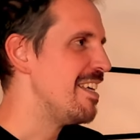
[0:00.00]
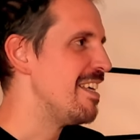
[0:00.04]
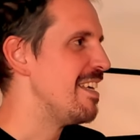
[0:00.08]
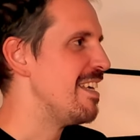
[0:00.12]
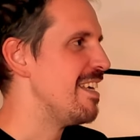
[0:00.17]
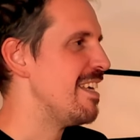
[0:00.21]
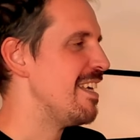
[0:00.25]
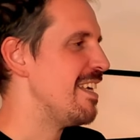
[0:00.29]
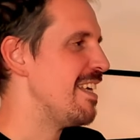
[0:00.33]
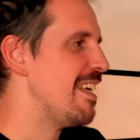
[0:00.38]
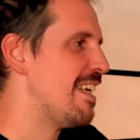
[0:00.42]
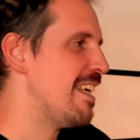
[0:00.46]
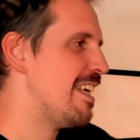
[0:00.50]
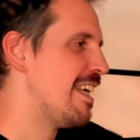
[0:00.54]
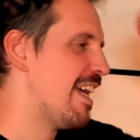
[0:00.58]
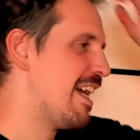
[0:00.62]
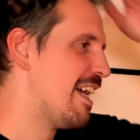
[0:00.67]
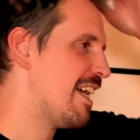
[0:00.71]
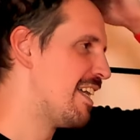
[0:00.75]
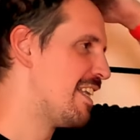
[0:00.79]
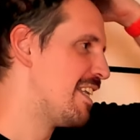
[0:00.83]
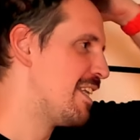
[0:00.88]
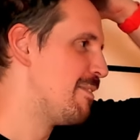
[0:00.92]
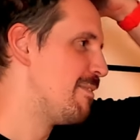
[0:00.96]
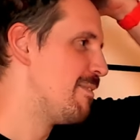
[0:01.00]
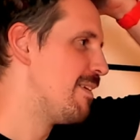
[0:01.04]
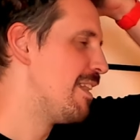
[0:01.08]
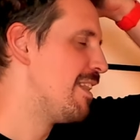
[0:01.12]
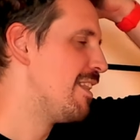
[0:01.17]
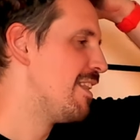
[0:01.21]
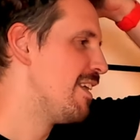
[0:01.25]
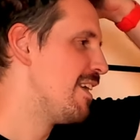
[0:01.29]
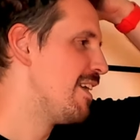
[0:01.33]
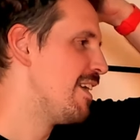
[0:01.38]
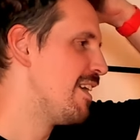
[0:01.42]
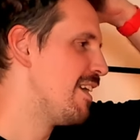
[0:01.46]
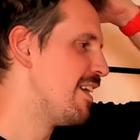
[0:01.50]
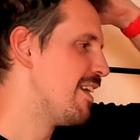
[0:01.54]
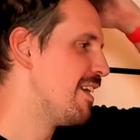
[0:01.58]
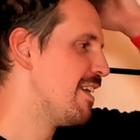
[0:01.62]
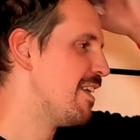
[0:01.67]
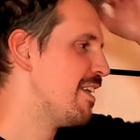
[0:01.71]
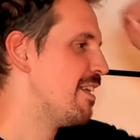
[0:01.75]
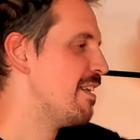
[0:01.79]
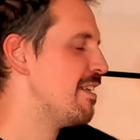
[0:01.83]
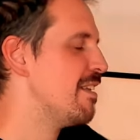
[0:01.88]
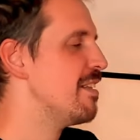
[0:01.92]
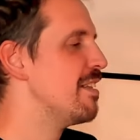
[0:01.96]
¿Y a nivel
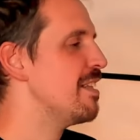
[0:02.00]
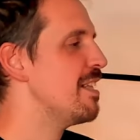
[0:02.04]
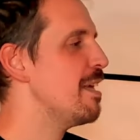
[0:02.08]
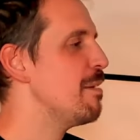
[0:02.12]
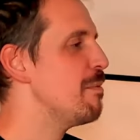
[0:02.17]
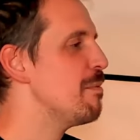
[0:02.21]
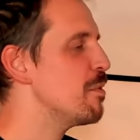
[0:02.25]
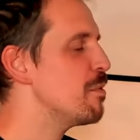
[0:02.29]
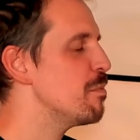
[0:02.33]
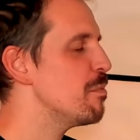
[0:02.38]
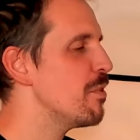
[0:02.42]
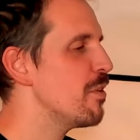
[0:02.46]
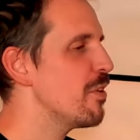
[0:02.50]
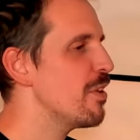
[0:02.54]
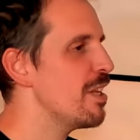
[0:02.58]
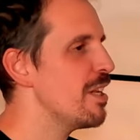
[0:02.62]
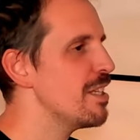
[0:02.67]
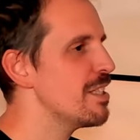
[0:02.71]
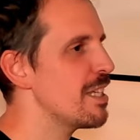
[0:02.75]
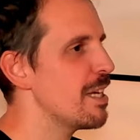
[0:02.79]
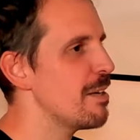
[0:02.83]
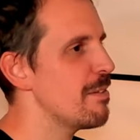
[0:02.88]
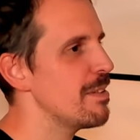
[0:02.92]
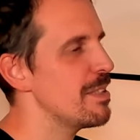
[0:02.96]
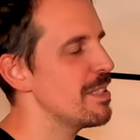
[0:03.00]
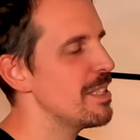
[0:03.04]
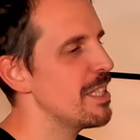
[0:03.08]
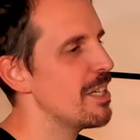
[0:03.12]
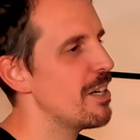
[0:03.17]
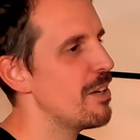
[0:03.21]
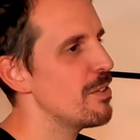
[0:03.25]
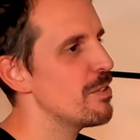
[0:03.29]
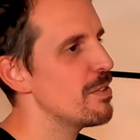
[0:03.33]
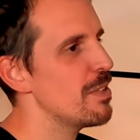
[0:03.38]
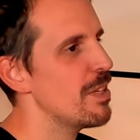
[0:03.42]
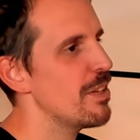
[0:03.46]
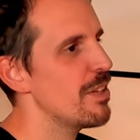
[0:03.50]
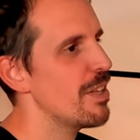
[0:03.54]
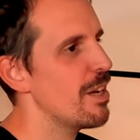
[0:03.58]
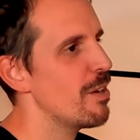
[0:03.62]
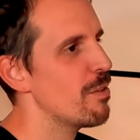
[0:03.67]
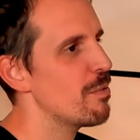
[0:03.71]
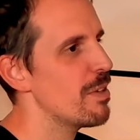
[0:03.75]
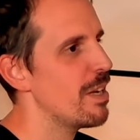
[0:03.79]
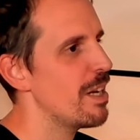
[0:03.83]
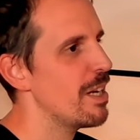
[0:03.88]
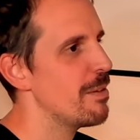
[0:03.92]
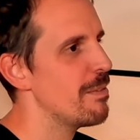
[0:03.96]
de, de View Models, habéis llegado a utilizar
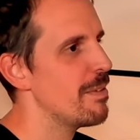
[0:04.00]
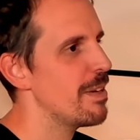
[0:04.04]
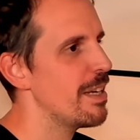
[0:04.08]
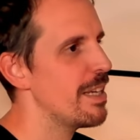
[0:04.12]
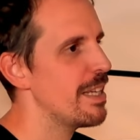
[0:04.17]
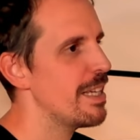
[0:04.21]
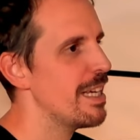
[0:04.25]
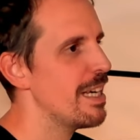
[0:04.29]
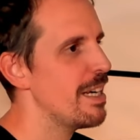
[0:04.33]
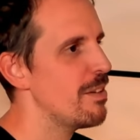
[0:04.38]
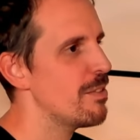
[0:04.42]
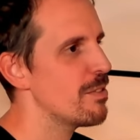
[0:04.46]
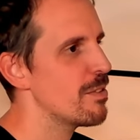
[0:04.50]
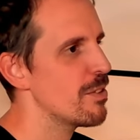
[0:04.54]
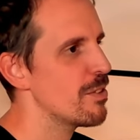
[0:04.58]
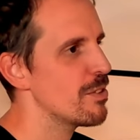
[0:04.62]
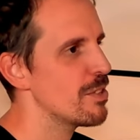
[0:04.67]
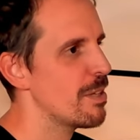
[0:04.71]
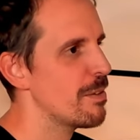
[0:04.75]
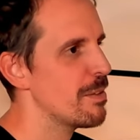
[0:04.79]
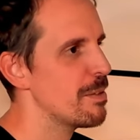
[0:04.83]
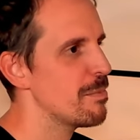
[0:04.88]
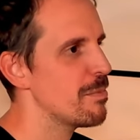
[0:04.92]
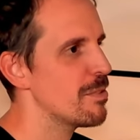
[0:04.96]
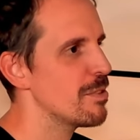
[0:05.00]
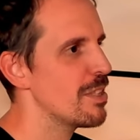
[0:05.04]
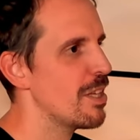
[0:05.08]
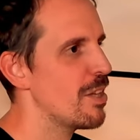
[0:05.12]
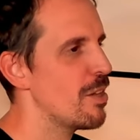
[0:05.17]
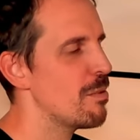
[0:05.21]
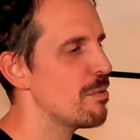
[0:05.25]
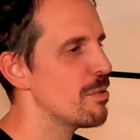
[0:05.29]
alguna librería o los habéis montado